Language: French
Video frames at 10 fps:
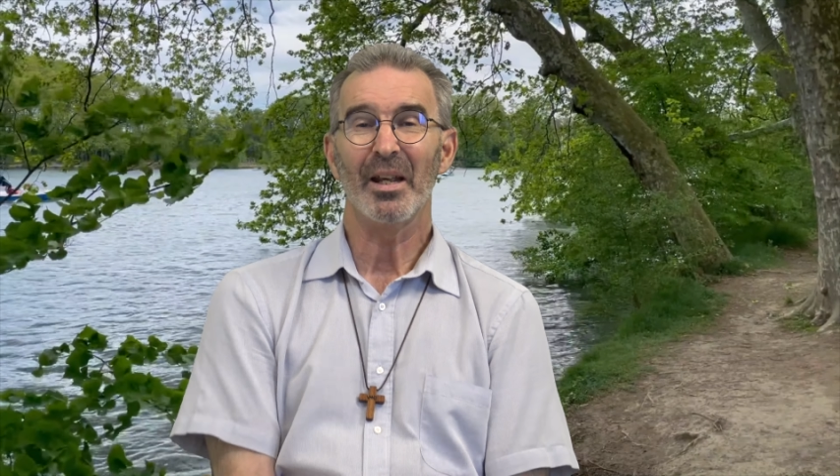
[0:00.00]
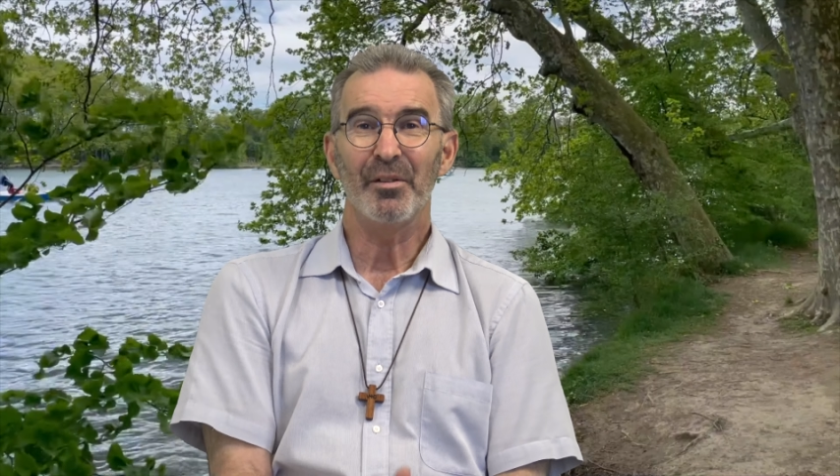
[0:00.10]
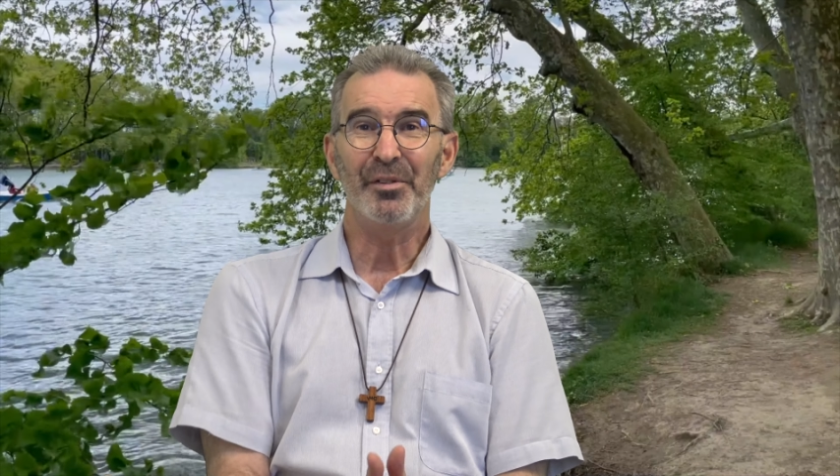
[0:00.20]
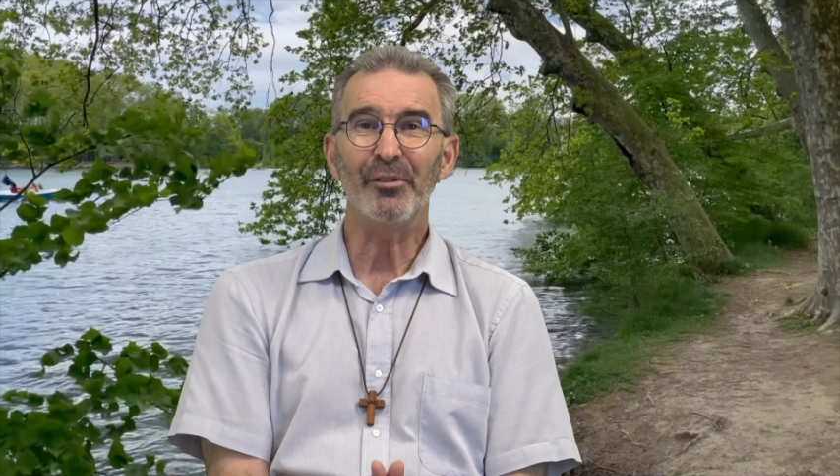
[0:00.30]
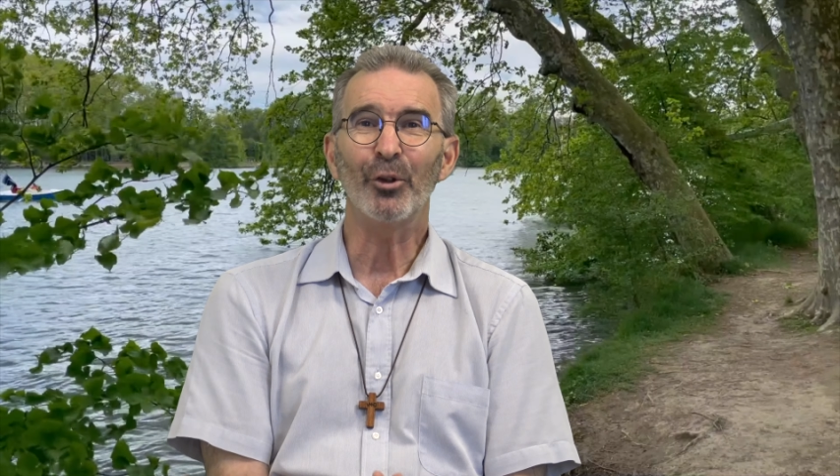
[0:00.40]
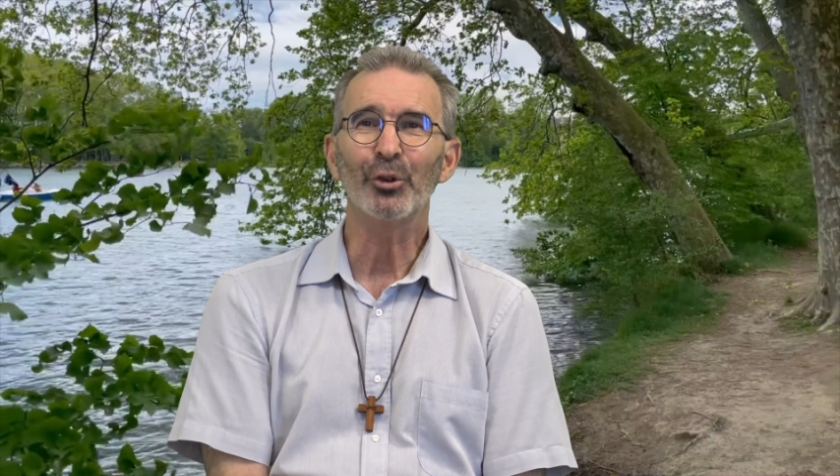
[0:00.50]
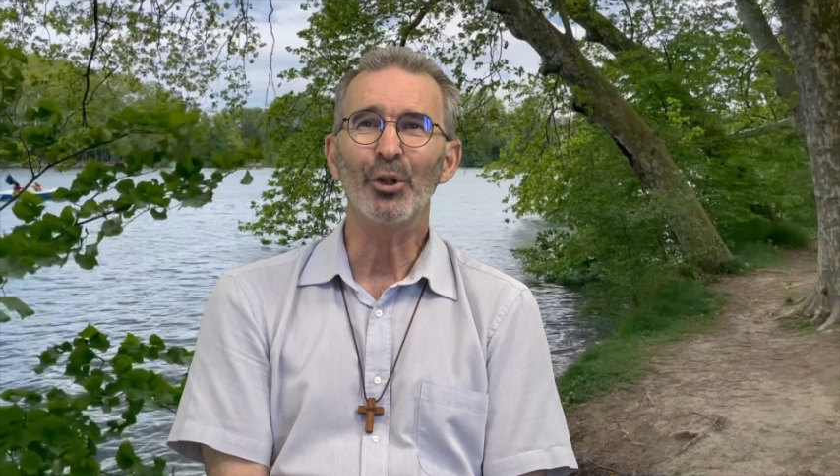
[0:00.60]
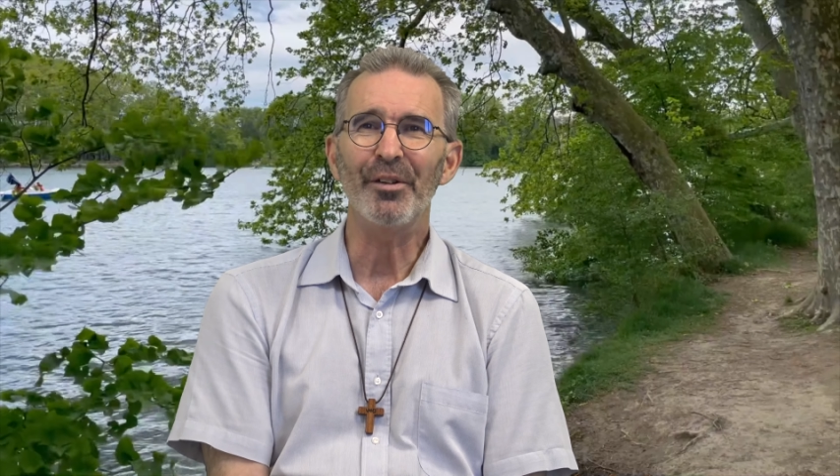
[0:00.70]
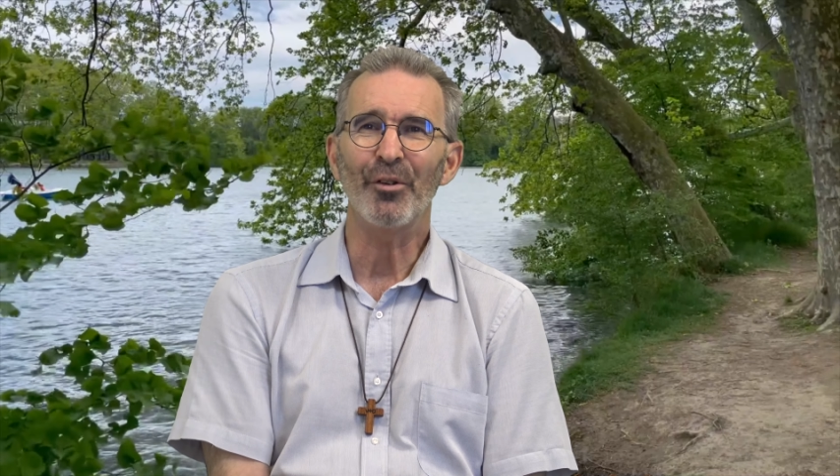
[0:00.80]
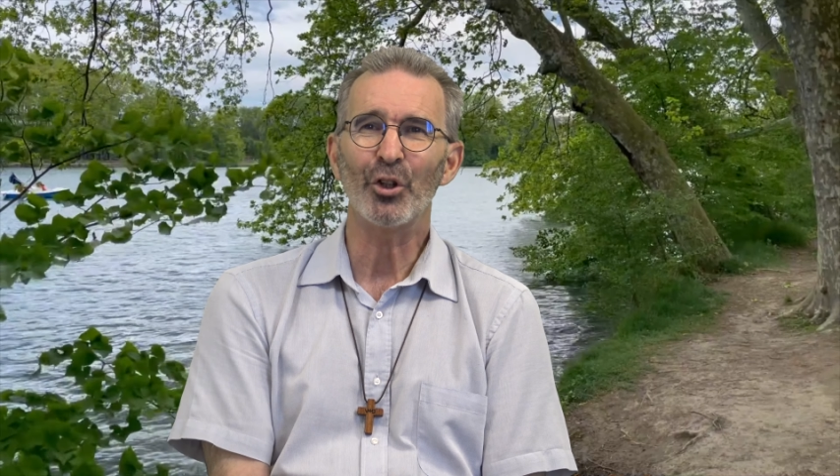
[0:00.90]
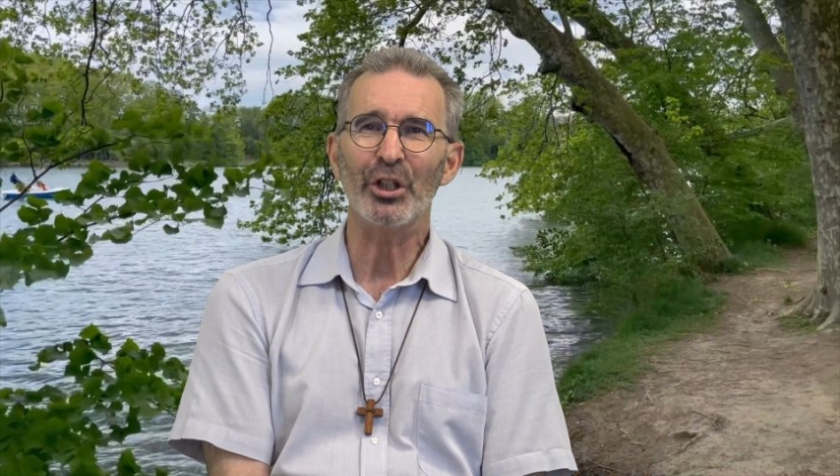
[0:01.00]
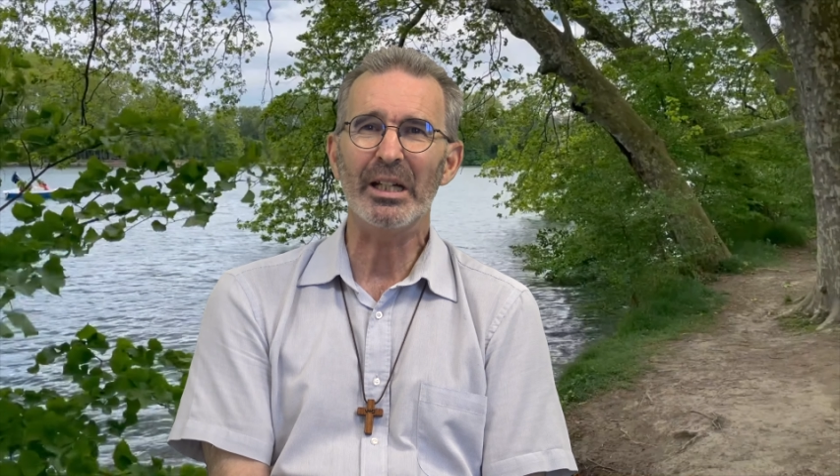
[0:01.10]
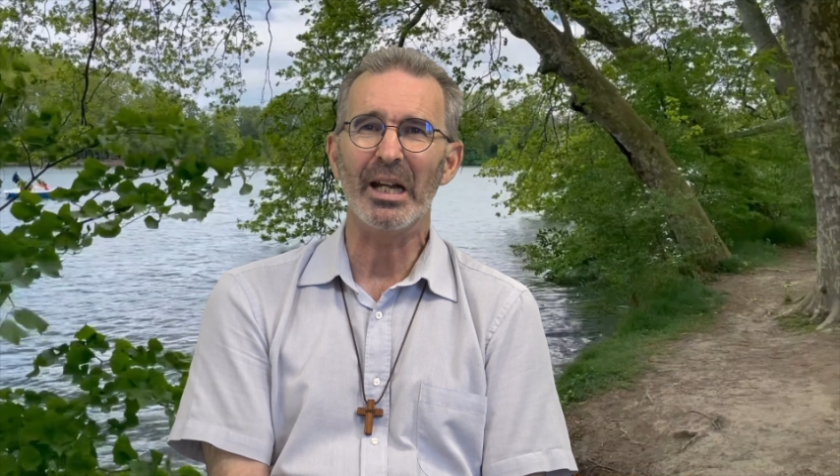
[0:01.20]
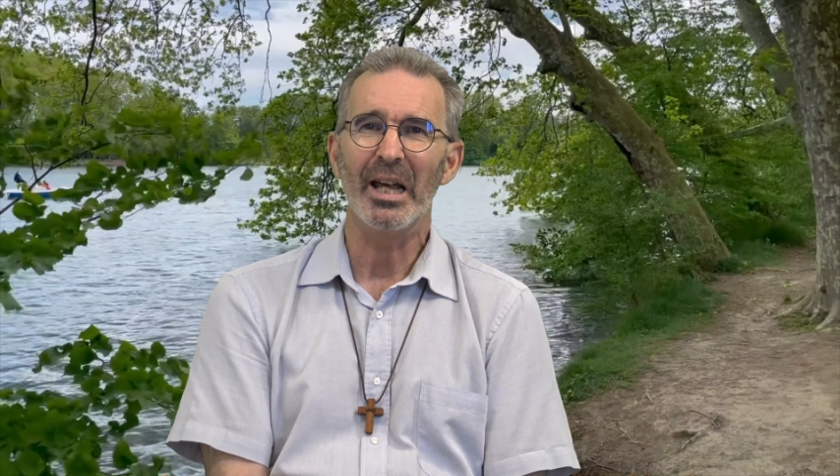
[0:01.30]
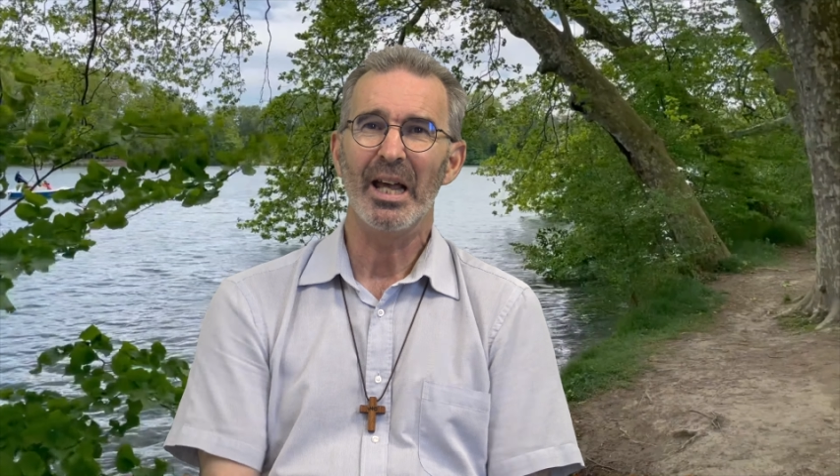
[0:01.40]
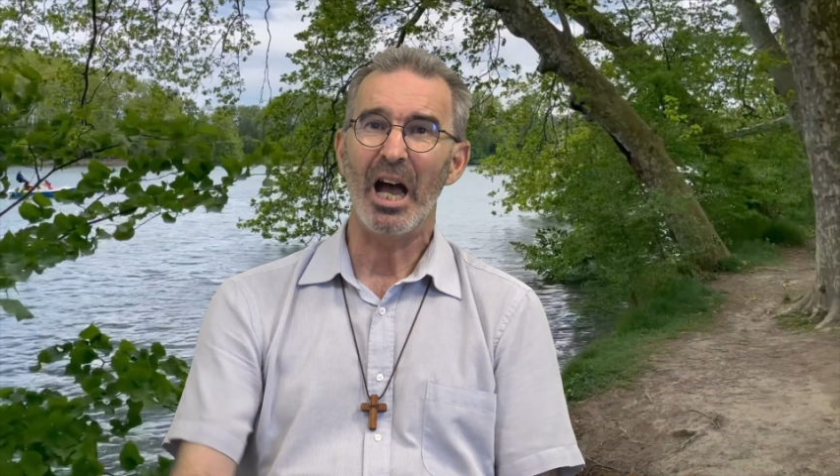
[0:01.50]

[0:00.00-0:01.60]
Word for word: Vivre de l'Évangile